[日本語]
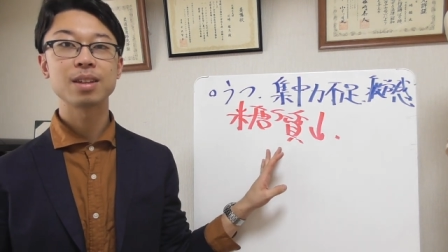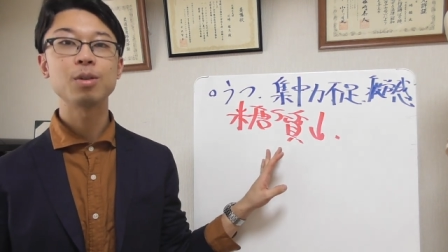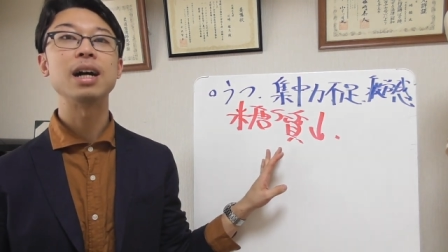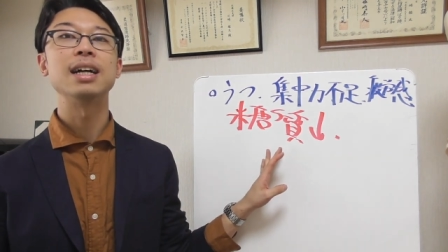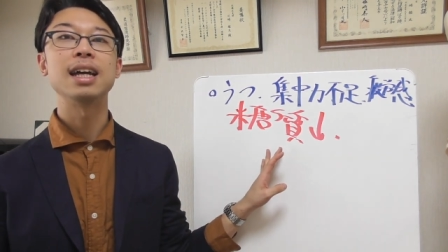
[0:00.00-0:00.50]

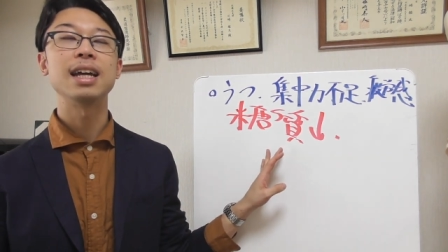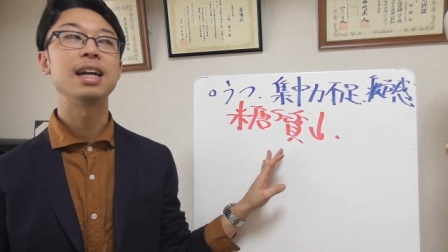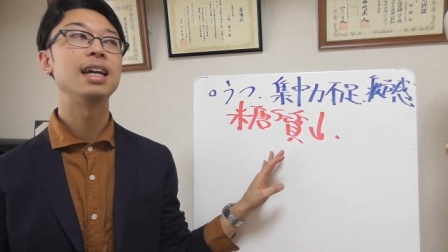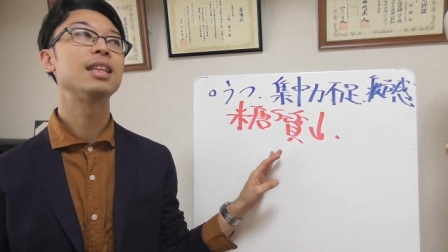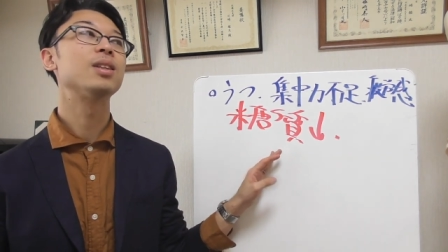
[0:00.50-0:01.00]
は、
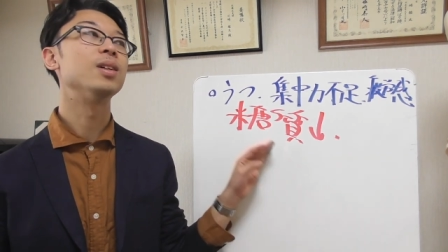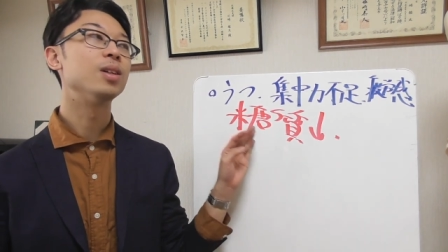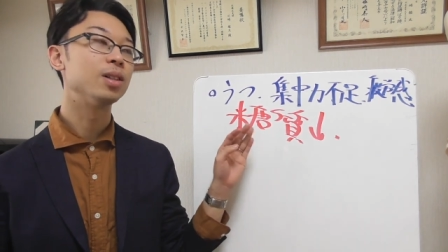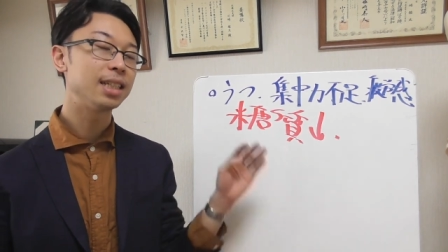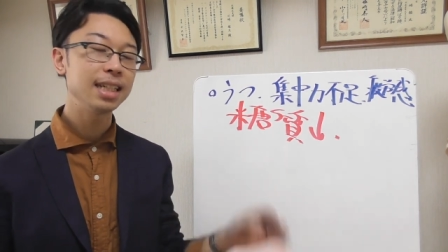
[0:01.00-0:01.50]
えー、
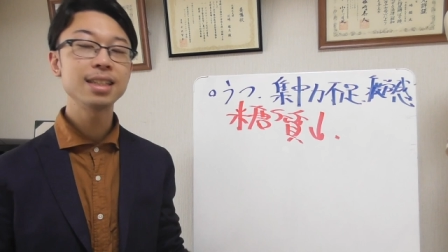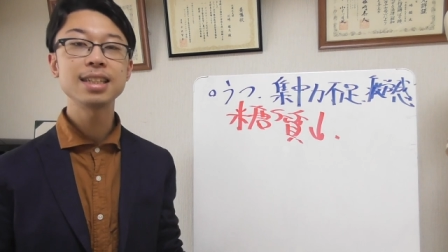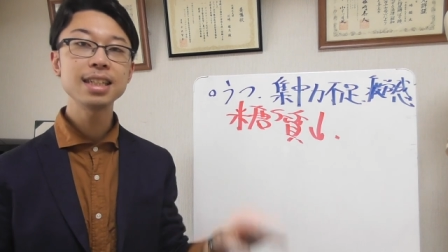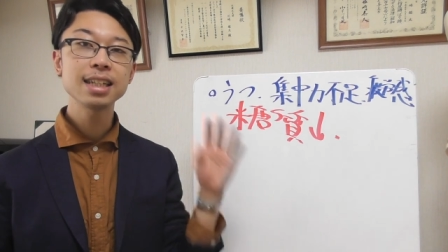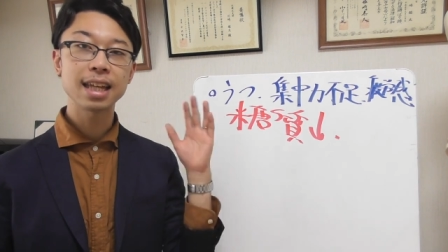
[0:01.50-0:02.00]
と自
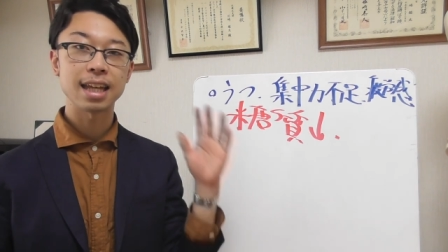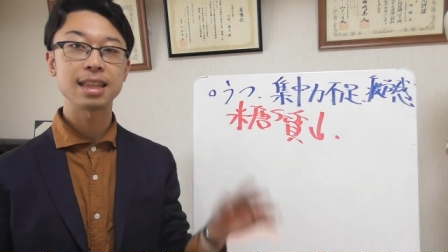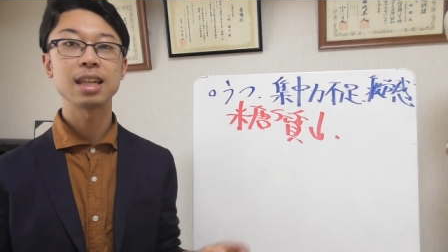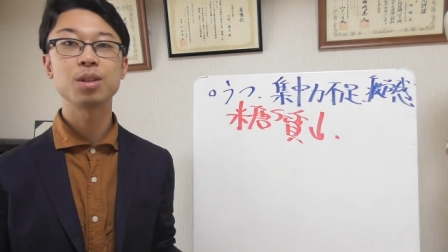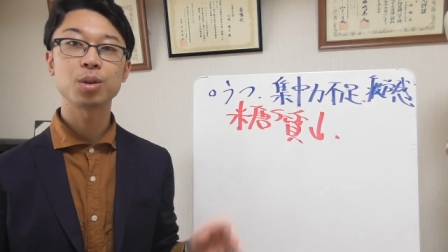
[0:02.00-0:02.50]
律神経っ
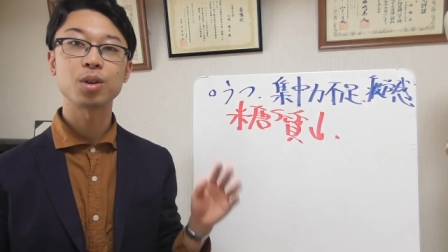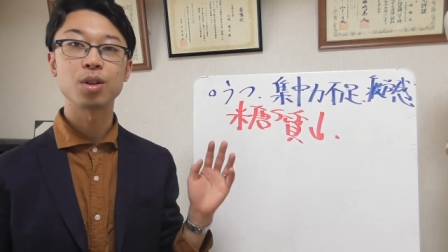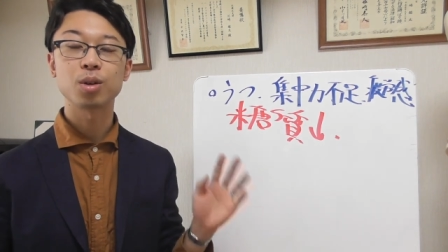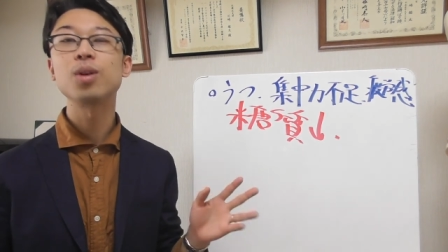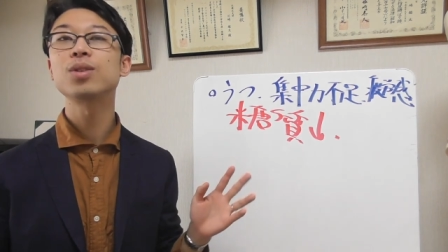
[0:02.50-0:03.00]
ていうところ
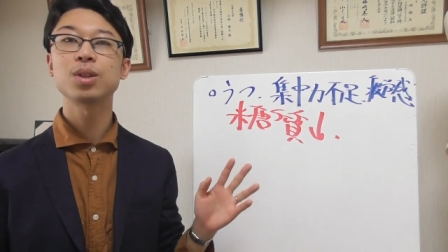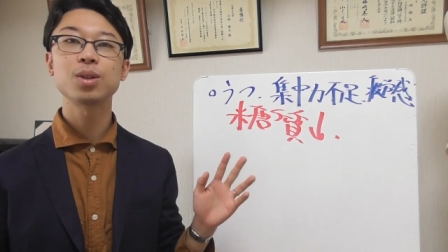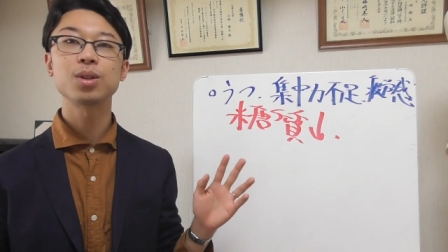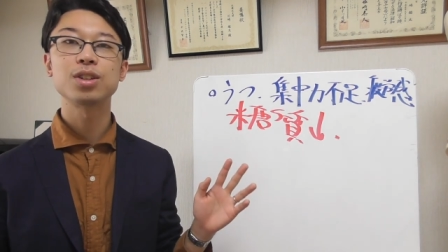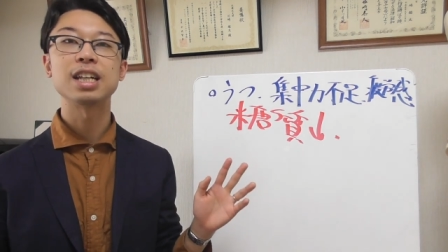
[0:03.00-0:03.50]
の
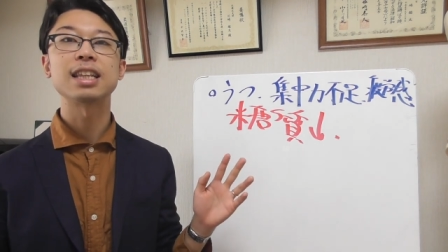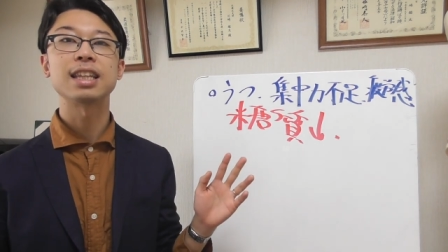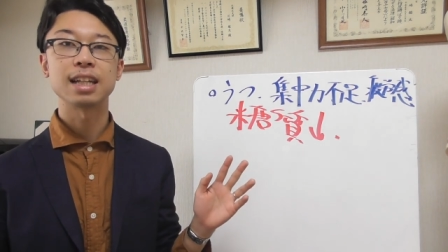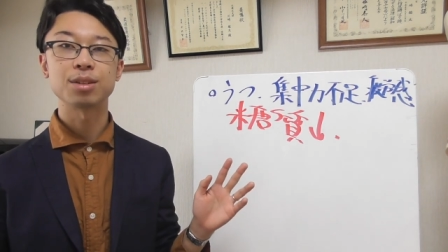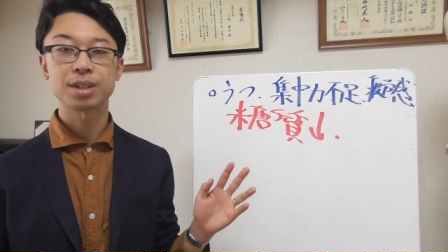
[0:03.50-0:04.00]
コントロールであっ
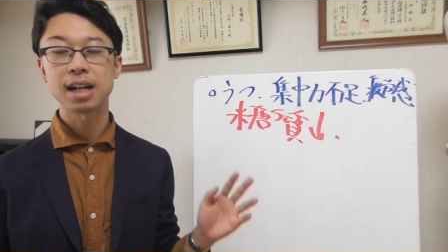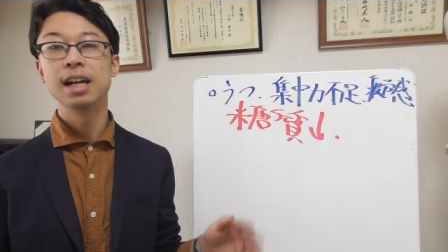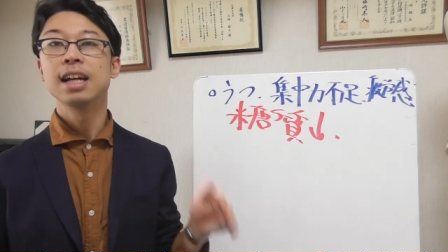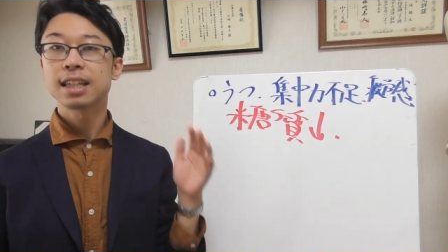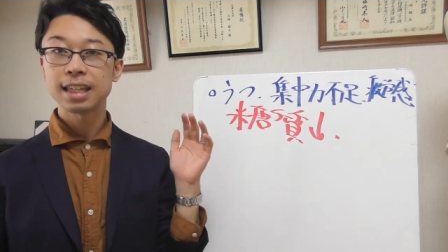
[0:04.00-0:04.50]
たりとか、
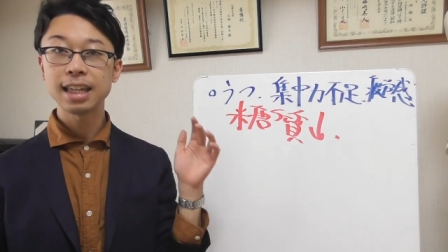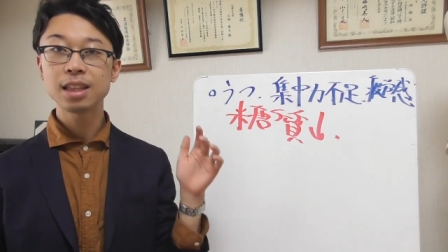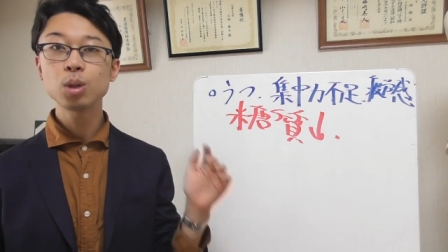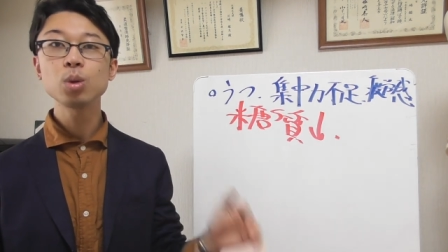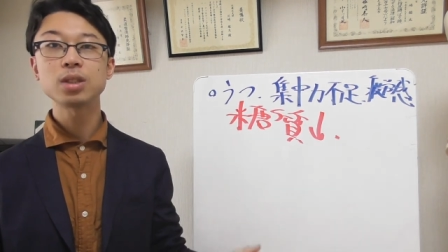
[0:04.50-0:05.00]
血
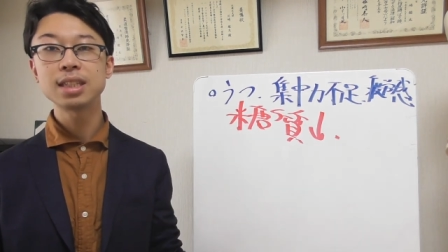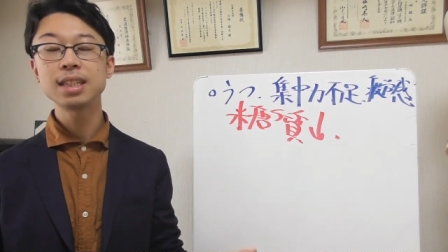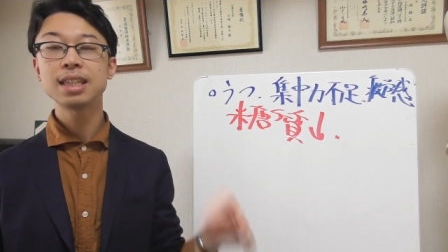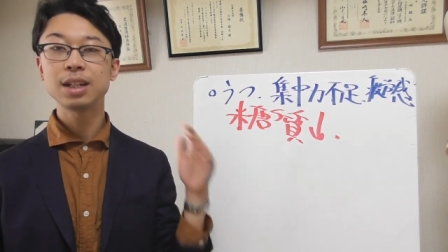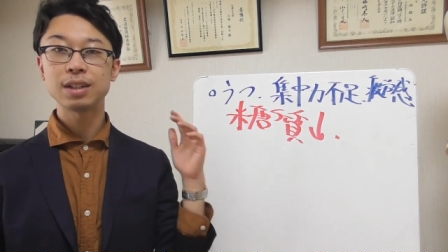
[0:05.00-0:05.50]
糖
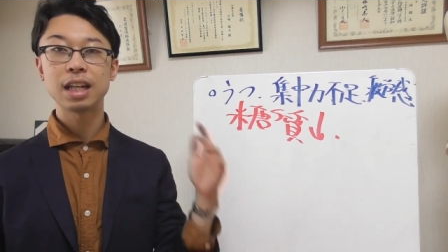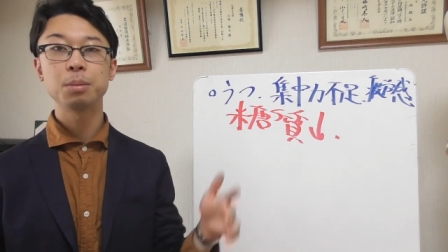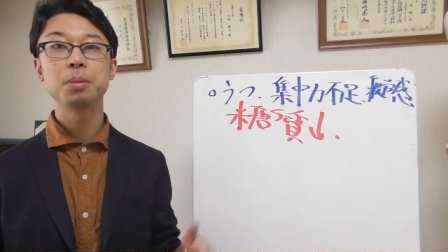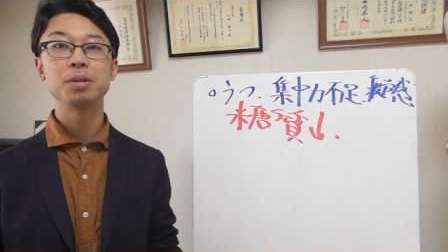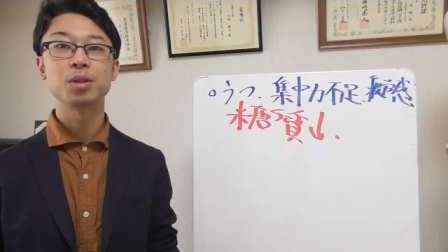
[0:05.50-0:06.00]
値って言われ
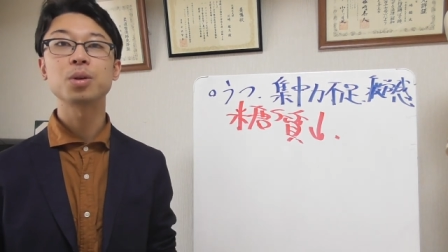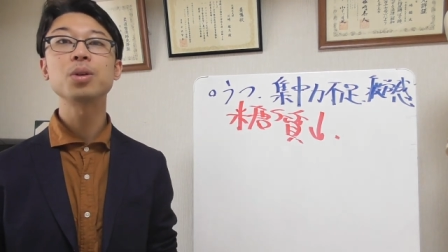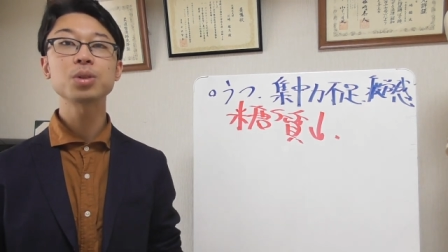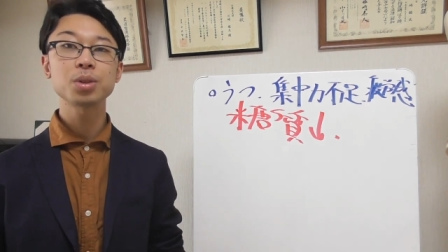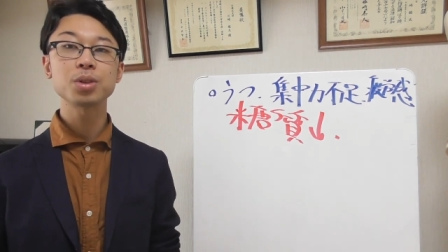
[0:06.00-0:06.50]
る部分の
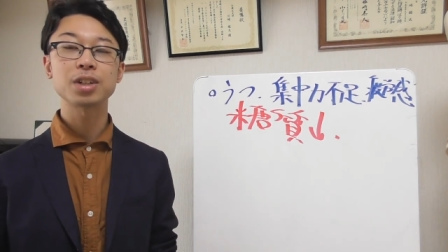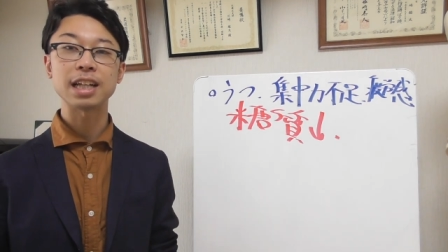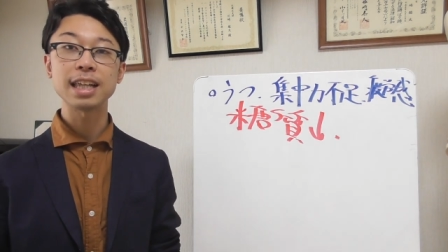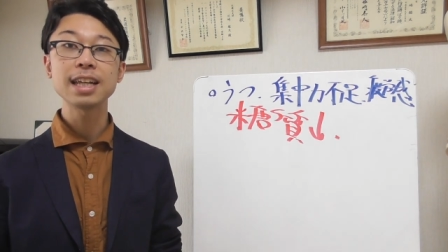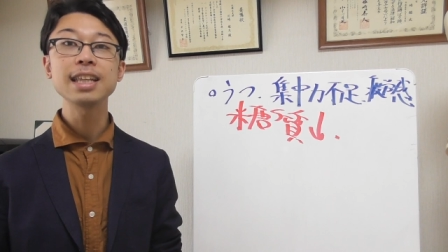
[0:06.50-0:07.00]
コントロール
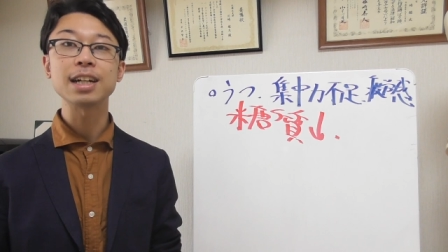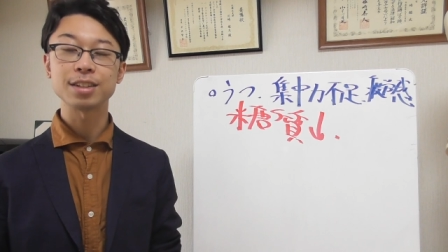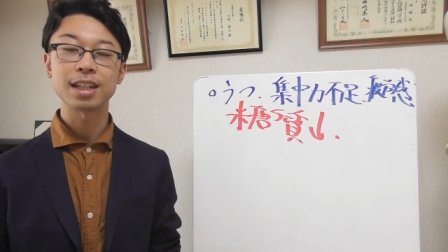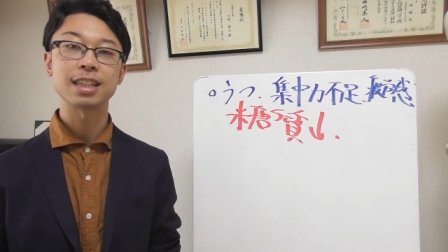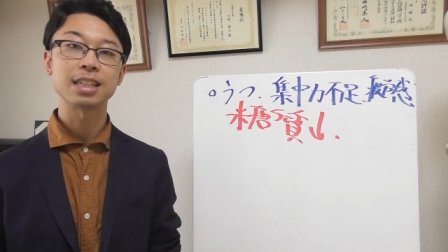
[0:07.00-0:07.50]
ができな
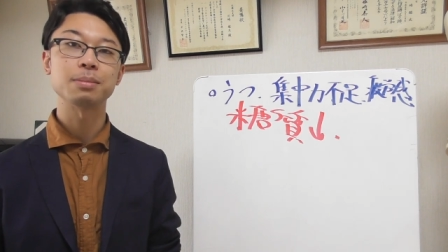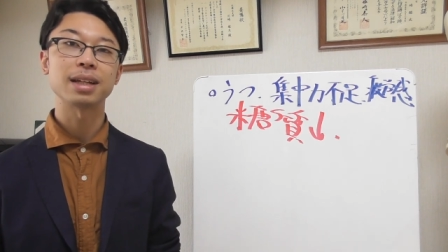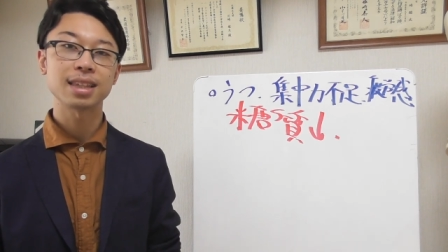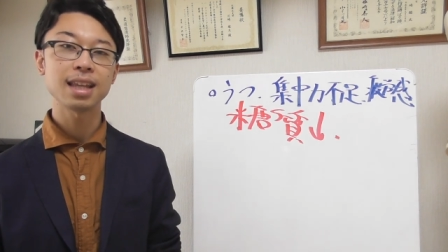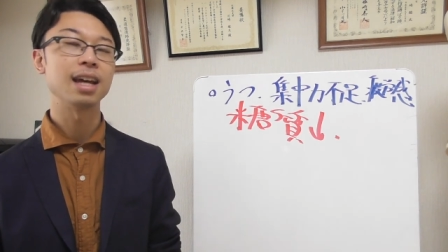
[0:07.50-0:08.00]
くなってし
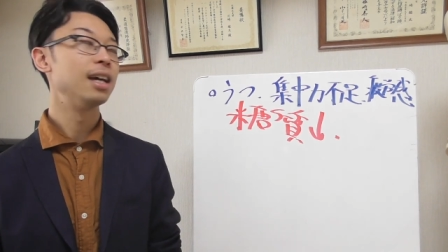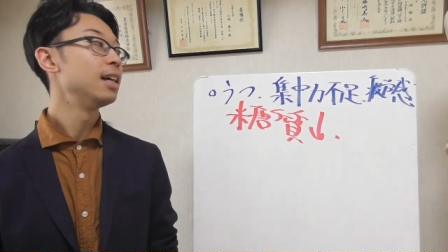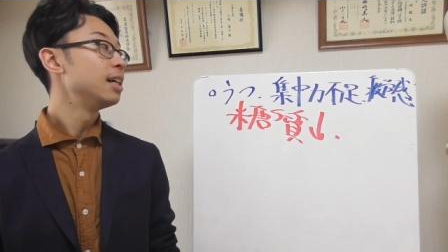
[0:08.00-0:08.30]
まって、